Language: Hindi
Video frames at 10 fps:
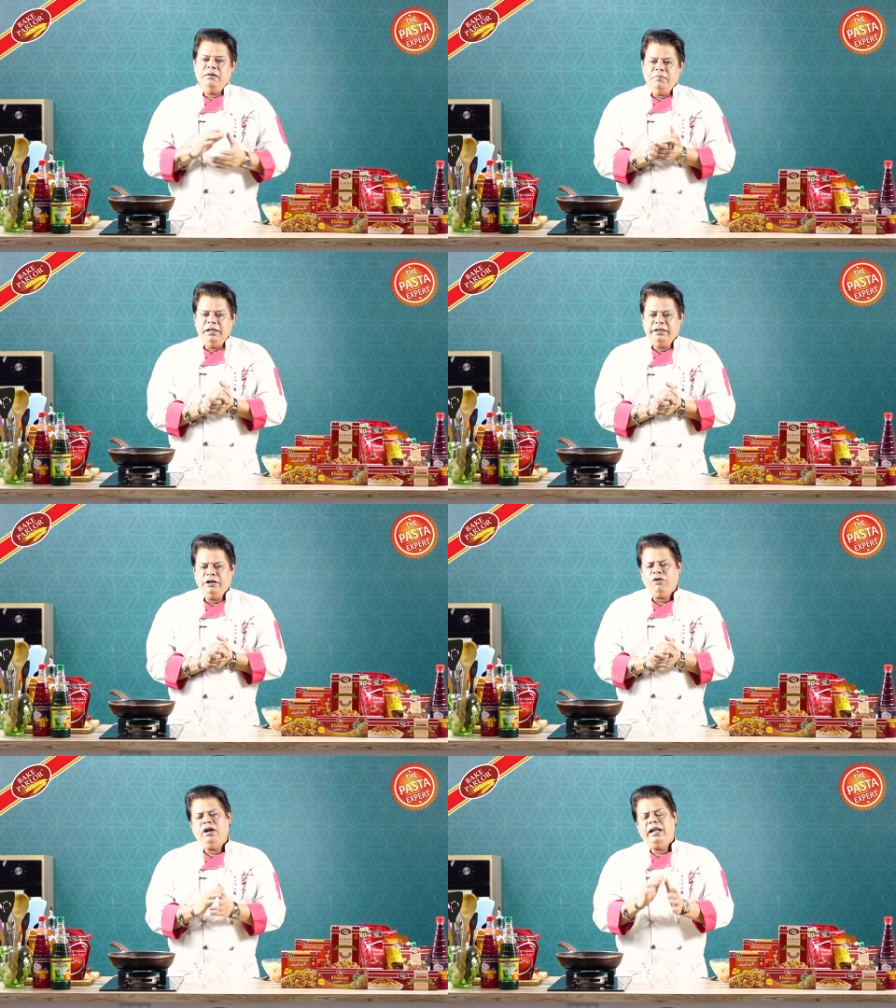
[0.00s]
मिलती
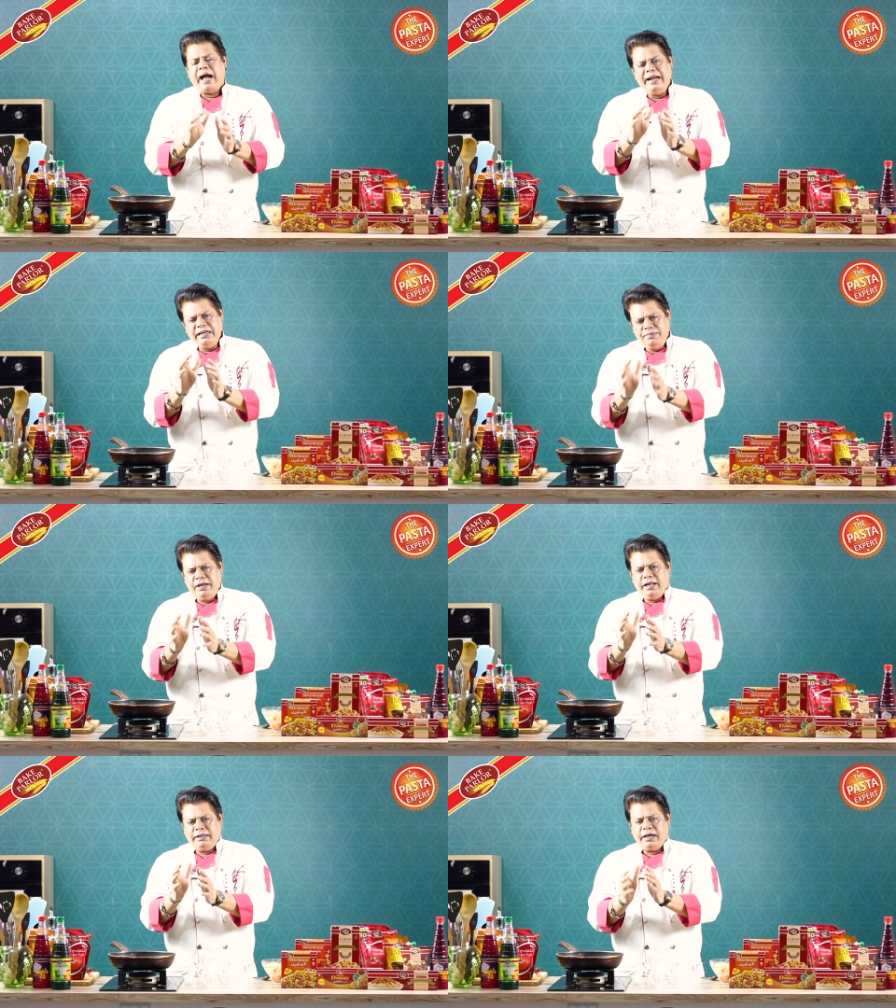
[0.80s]
है और लाइट
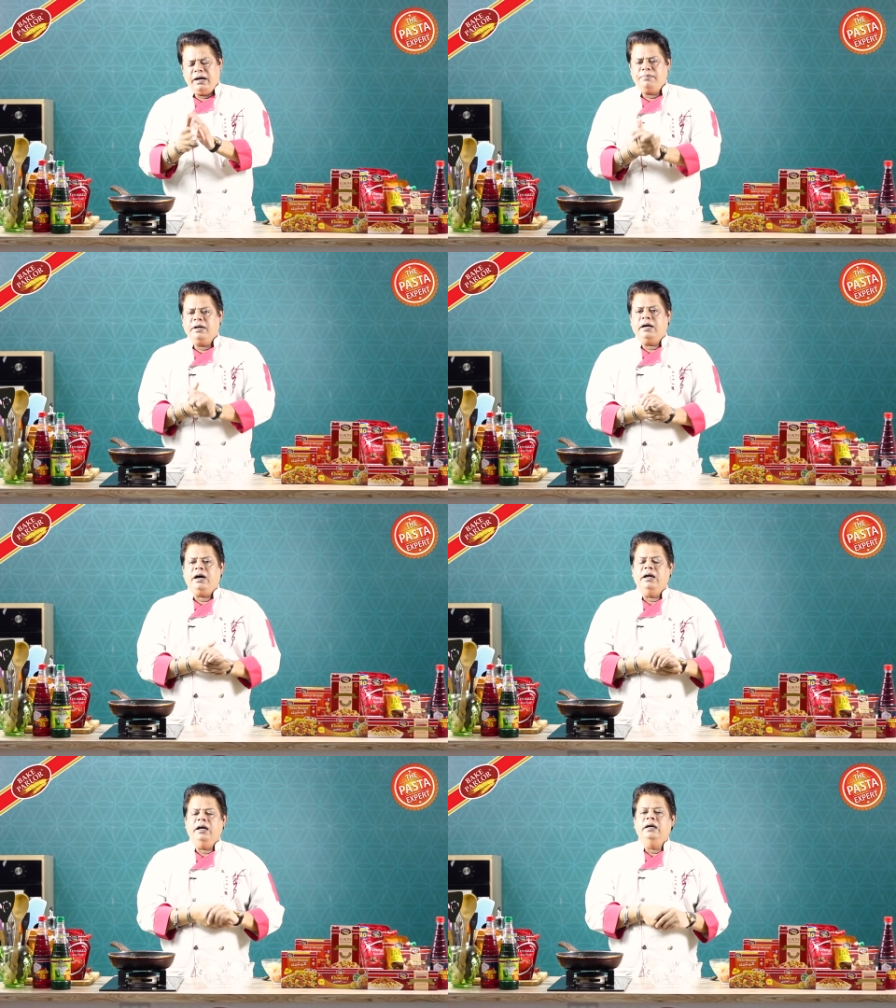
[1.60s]
भी रहता है आपका
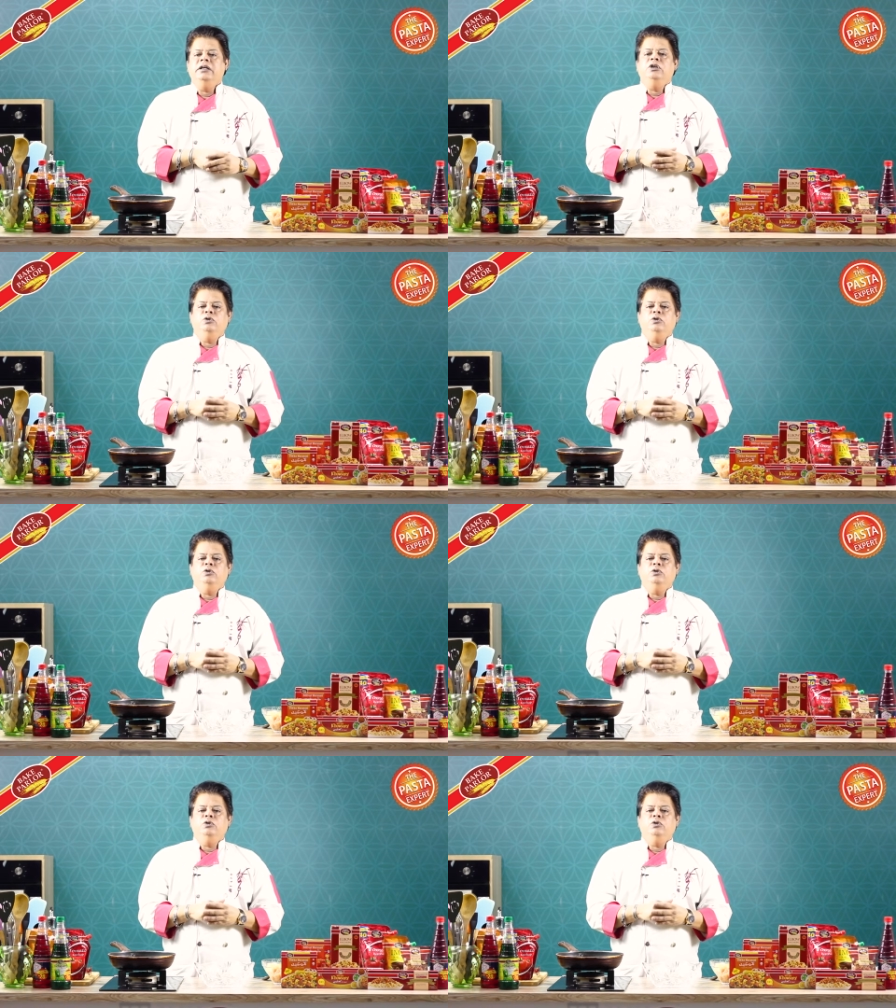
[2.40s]
खाना